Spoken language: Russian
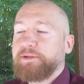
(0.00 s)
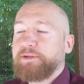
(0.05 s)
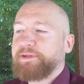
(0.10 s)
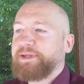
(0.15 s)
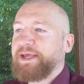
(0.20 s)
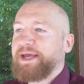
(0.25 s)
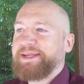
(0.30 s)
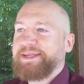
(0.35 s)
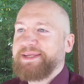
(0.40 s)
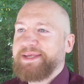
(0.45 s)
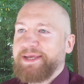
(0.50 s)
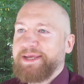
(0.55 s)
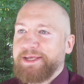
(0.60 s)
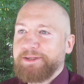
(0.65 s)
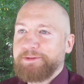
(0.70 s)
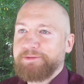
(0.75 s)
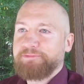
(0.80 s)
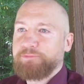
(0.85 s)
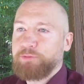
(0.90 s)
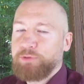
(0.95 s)
Да
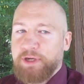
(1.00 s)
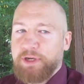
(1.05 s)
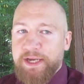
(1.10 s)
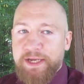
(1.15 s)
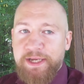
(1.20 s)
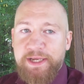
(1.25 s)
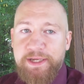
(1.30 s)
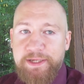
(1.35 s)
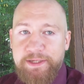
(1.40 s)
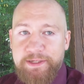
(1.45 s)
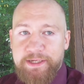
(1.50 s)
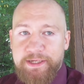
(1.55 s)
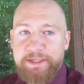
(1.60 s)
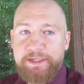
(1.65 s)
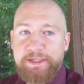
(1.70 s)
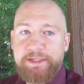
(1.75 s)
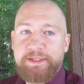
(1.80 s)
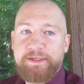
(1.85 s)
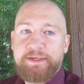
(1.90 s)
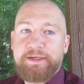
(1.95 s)
нет, в Украине
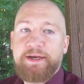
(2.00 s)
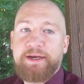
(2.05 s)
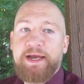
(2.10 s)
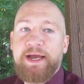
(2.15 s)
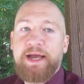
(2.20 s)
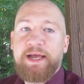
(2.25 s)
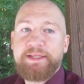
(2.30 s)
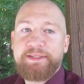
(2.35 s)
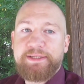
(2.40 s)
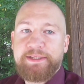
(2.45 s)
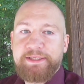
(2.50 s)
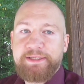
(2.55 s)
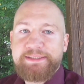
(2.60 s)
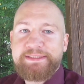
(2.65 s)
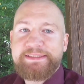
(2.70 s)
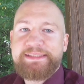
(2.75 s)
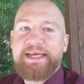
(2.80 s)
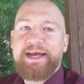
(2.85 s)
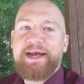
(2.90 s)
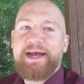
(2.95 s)
какие-то а, гранты. в
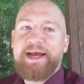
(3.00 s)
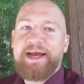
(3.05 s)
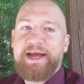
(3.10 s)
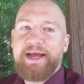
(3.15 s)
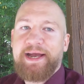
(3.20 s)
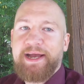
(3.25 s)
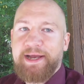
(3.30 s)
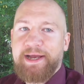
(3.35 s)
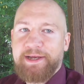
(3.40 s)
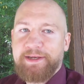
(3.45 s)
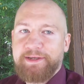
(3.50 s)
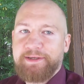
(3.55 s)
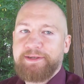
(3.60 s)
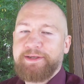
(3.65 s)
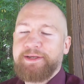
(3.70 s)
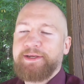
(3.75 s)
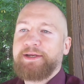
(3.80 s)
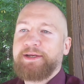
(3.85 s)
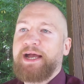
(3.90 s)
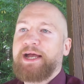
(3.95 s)
Украине, да, от,
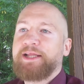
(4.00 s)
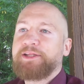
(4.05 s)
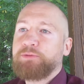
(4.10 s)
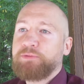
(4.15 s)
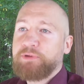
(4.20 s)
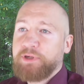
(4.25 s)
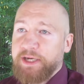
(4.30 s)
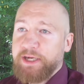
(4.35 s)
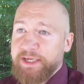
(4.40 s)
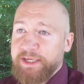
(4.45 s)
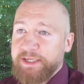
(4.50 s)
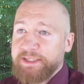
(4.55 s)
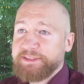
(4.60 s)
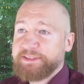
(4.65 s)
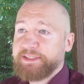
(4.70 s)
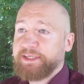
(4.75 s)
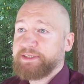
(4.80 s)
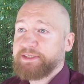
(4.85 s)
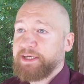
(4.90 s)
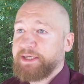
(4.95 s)
украин... от
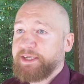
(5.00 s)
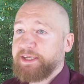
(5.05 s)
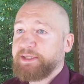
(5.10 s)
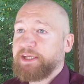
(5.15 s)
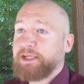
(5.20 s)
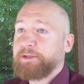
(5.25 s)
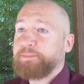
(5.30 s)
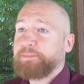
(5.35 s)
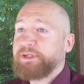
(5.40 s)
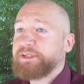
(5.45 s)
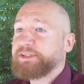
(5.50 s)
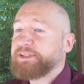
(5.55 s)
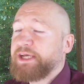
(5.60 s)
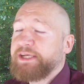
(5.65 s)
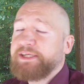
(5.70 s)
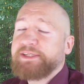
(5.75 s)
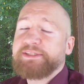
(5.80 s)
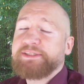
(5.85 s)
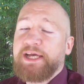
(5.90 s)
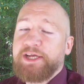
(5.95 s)
украинских каких-то, от Mm. Я
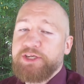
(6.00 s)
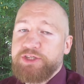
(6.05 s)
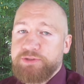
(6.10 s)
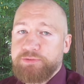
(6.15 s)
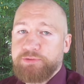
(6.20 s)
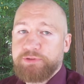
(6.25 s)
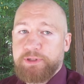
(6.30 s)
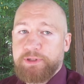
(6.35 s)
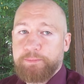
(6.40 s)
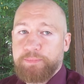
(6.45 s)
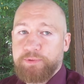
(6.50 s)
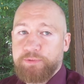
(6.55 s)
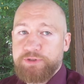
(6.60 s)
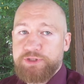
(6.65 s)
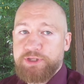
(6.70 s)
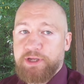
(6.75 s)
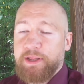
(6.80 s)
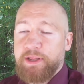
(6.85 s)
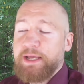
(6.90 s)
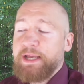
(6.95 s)
не знаю, чего он там
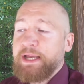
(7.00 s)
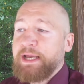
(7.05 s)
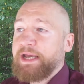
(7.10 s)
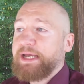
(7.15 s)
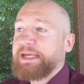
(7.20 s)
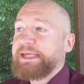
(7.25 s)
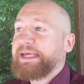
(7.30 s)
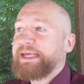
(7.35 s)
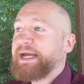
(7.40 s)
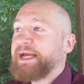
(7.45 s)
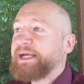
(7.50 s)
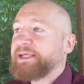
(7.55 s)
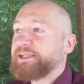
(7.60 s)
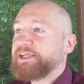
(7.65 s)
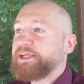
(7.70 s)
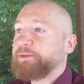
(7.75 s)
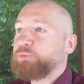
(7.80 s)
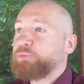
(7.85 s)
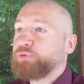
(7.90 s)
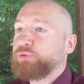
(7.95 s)
получал. Mm-hmm. Я
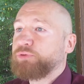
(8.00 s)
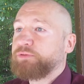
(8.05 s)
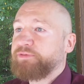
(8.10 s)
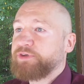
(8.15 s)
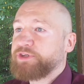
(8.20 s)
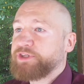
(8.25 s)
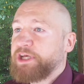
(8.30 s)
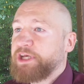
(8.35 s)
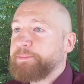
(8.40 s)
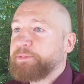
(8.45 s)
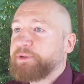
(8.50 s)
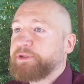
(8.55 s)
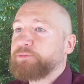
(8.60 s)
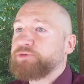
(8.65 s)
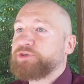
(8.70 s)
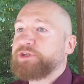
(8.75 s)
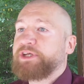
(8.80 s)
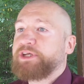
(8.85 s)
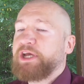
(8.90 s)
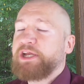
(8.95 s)
это не буду утверждать,
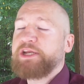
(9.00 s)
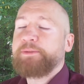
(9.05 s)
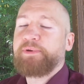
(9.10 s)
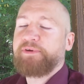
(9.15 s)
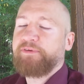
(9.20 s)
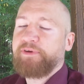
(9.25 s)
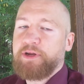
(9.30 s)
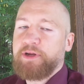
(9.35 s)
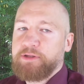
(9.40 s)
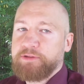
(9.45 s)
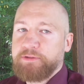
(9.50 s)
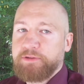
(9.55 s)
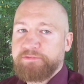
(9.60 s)
потому что я не проверял эту